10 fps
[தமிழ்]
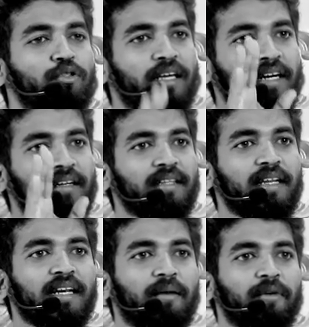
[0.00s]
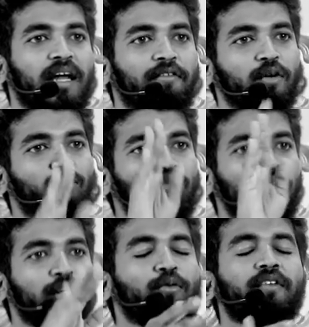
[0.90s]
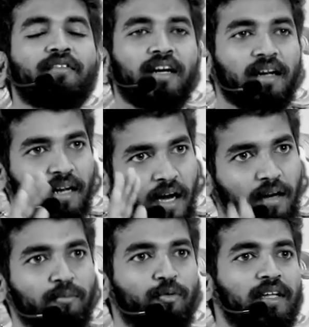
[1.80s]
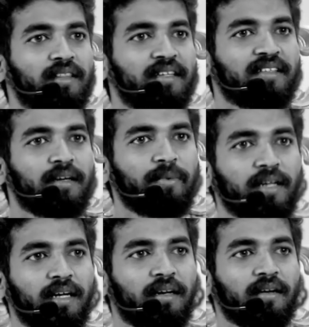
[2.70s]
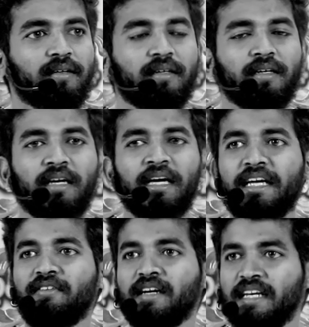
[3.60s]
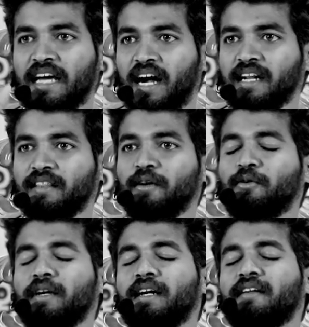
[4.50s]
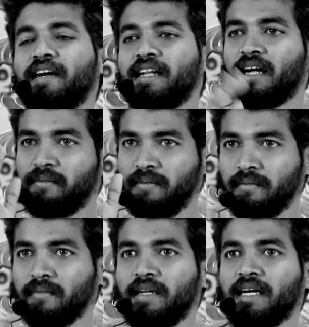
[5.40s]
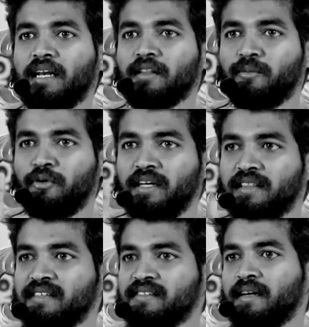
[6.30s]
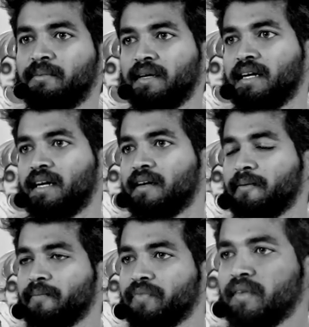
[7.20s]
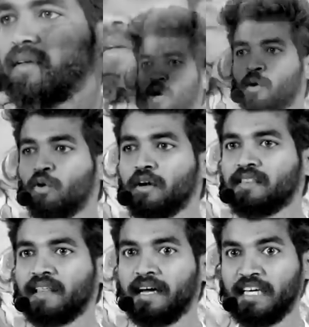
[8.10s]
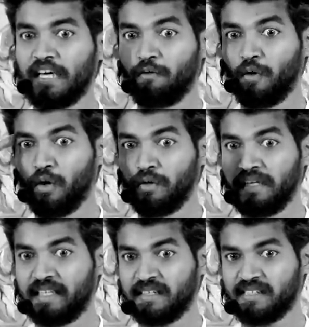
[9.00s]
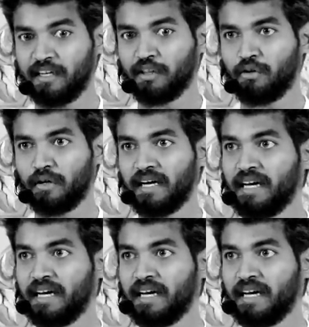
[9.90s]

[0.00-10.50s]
புத்தி கெட்டு திரியிறான் அப்படின்னா அவனுக்கு புத்தியை கொடு வேண்டினாலும் புண்ணியத்தை சேர்ப்பீர்கள் இவனுக்கு ஞானத்தை கொடு என்று வேண்டினாலும் நீங்கள் அந்த புண்ணியத்தை சேர்ப்பீர்கள் ஒருத்தன் எவ்வளோ நிதர்சனத்தோட